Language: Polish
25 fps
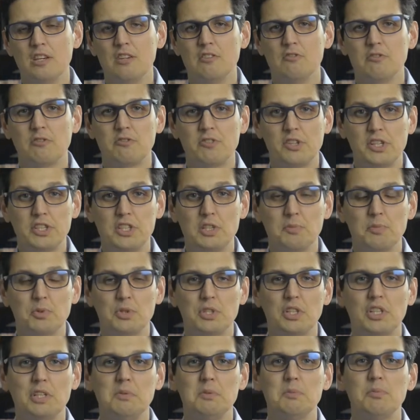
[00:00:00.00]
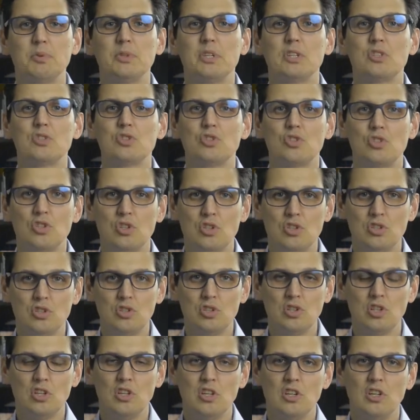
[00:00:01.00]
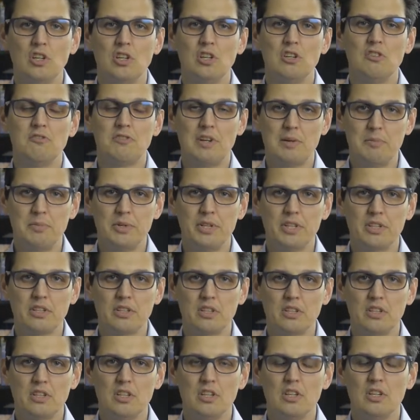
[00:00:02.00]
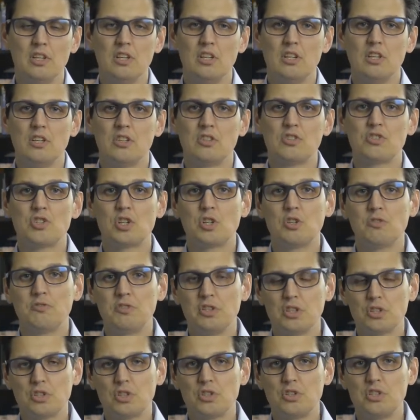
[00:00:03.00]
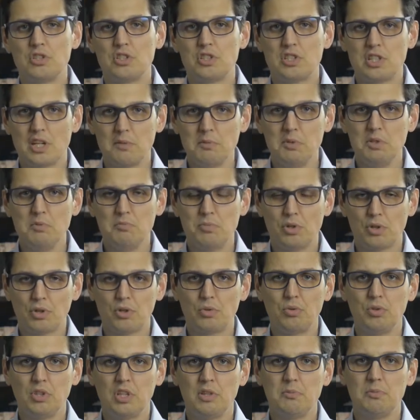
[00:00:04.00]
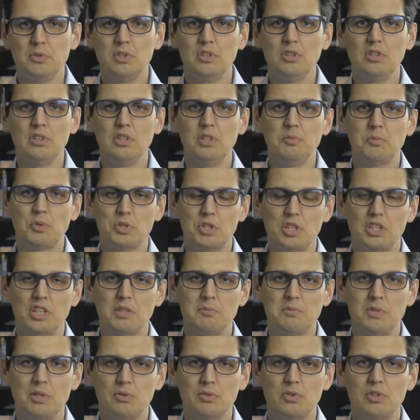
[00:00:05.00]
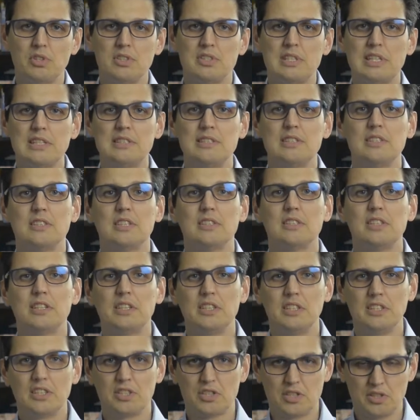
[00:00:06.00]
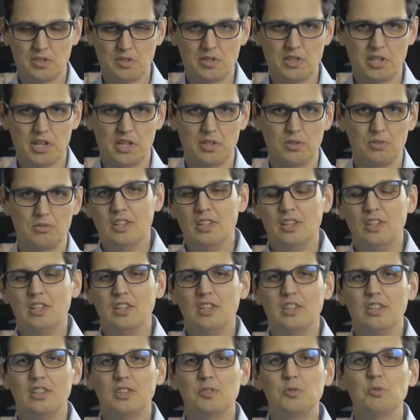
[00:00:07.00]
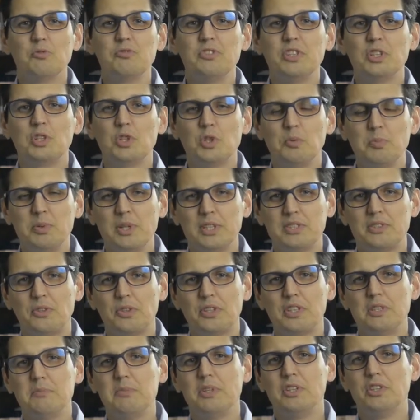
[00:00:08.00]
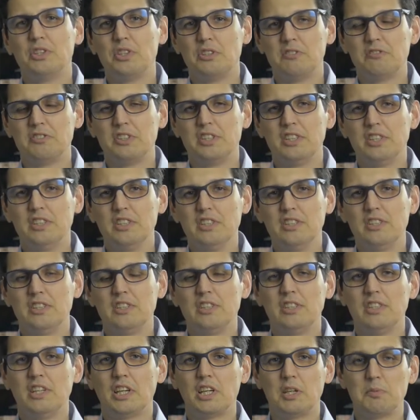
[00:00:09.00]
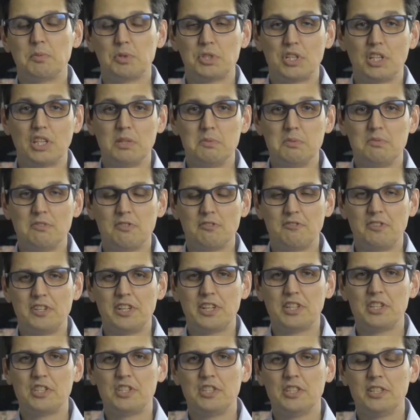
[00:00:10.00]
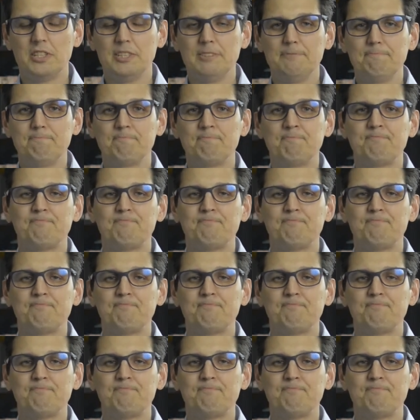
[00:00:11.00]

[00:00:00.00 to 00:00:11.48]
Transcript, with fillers: W ofercie posiadamy ponad 100 fabryk, z czego większość sami importujemy i posiadamy autoryzację na terenie naszego kraju. E, główne grupy asortymentowe, jakie posiadamy w ofercie,